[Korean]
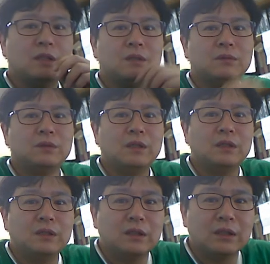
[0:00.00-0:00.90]
않으면
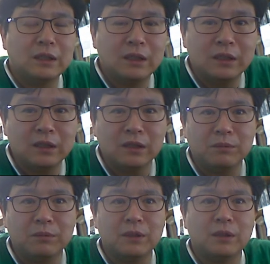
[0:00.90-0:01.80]
그때는 그냥 기다리는
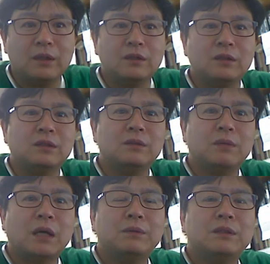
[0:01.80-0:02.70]
겁니다.
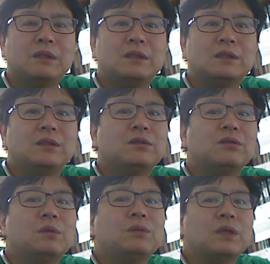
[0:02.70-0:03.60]
마비된 신경은
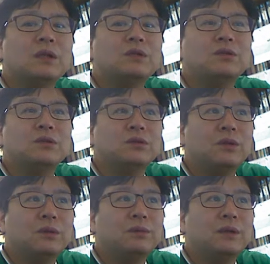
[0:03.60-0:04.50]
회복될 수도
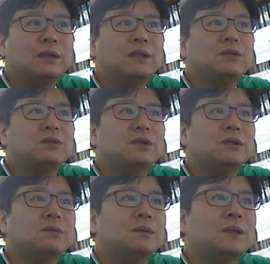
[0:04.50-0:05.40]
있고 회복 안 될 수도
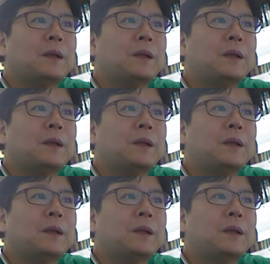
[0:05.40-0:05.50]
있습니다.